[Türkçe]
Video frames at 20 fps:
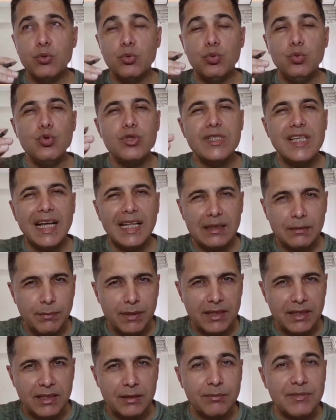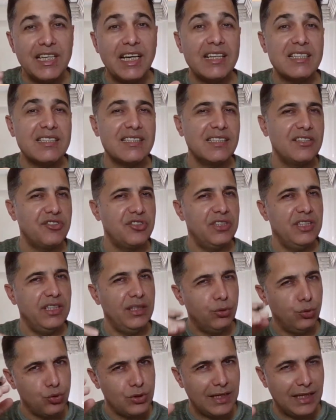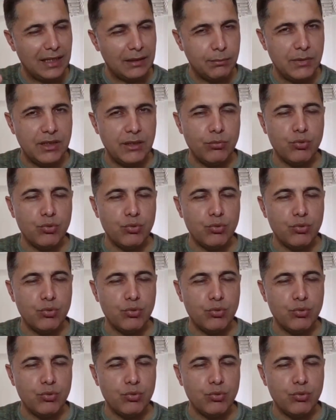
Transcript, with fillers: düzeltme Kar satışı değil düzeltme